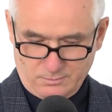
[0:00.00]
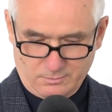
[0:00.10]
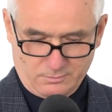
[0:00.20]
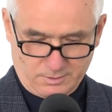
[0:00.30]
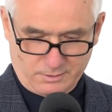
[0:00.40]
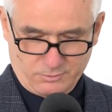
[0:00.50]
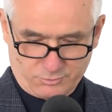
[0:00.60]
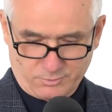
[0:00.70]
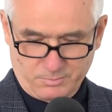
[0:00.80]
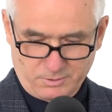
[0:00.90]
do tego,
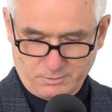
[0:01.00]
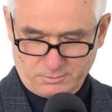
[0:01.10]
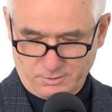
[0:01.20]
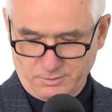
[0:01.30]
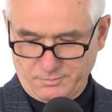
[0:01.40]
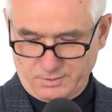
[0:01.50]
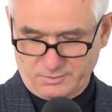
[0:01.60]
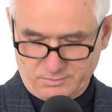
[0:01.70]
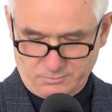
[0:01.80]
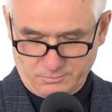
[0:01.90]
żeby
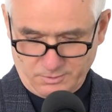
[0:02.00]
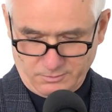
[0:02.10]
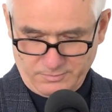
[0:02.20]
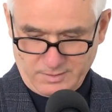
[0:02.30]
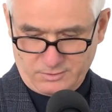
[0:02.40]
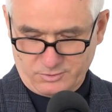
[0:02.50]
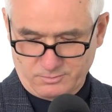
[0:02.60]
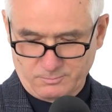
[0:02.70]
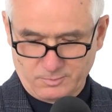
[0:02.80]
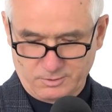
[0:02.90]
gorliwiej
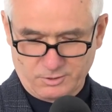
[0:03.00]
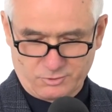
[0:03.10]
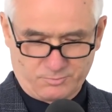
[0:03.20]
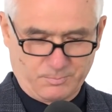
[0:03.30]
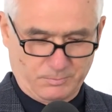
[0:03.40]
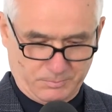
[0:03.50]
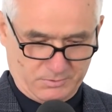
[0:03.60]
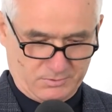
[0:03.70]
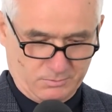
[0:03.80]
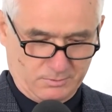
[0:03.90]
studiować, gdyż po
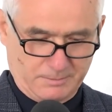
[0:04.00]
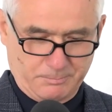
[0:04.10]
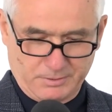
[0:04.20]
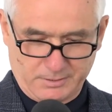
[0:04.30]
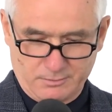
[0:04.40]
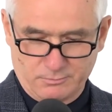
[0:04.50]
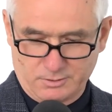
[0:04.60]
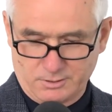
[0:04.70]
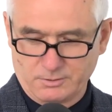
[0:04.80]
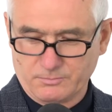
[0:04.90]
prostu te
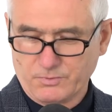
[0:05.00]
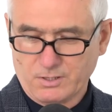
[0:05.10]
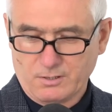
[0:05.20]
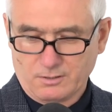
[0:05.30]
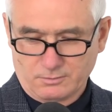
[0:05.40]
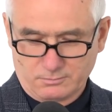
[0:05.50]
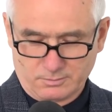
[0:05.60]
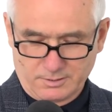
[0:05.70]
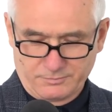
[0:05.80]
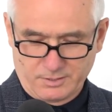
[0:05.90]
perełki,
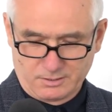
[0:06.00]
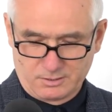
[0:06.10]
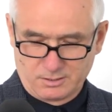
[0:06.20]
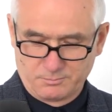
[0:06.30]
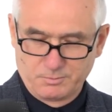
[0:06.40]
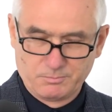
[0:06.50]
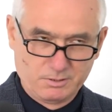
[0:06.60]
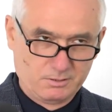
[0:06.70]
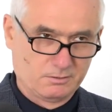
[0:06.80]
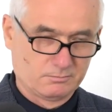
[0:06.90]
które w tekście
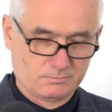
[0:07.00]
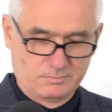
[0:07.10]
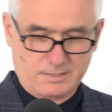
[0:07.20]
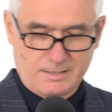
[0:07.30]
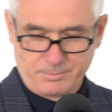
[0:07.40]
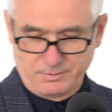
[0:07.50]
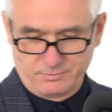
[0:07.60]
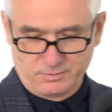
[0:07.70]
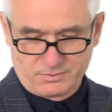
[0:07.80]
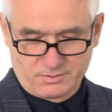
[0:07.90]
biblijnym na
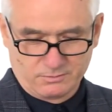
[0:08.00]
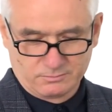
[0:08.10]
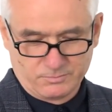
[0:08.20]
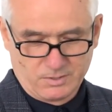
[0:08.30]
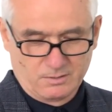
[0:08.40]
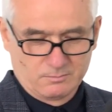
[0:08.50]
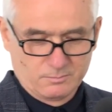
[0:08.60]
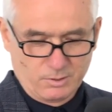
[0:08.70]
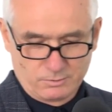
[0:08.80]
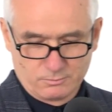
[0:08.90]
pewno są,
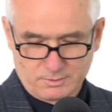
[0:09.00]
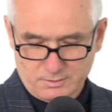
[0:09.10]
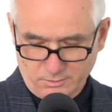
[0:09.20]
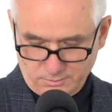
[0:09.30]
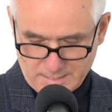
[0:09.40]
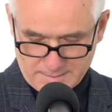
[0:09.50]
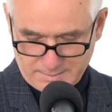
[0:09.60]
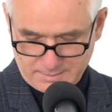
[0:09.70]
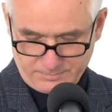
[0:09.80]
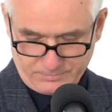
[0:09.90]
mogły do
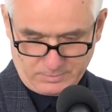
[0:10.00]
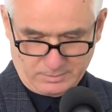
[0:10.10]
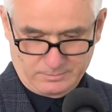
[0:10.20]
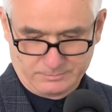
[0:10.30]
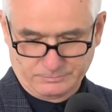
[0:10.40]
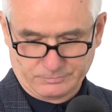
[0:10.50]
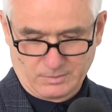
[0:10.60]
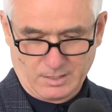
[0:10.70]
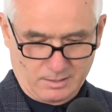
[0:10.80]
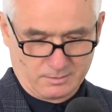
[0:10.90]
nas mm,
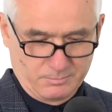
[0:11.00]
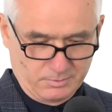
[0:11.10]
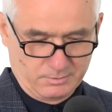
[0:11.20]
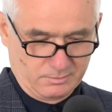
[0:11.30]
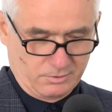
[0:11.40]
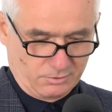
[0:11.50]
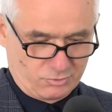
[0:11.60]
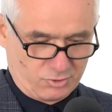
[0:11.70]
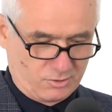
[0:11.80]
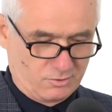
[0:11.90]
jakby
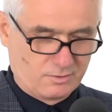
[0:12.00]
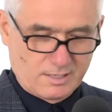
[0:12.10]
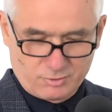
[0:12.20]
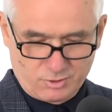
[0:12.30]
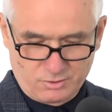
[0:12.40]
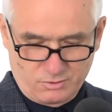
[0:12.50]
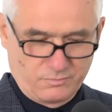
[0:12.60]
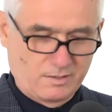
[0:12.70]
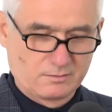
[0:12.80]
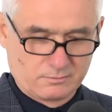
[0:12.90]
dotrzeć do naszej
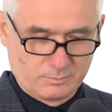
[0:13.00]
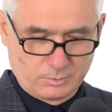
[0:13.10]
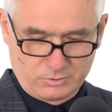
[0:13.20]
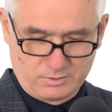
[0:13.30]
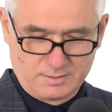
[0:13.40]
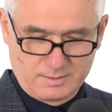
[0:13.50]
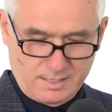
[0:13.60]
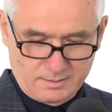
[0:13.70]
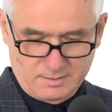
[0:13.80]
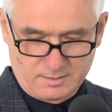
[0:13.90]
świadomości,
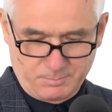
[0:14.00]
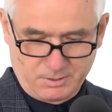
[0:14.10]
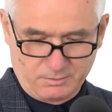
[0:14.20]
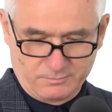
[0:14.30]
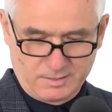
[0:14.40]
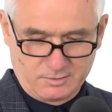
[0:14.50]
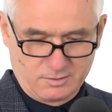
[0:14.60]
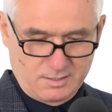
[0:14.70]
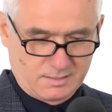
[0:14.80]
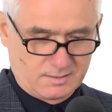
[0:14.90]

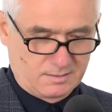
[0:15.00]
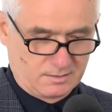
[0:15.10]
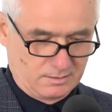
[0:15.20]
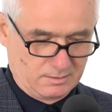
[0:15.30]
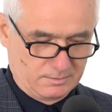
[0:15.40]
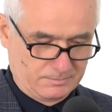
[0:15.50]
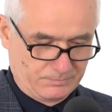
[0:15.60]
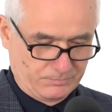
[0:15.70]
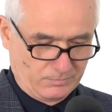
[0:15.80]
zainspirować nas i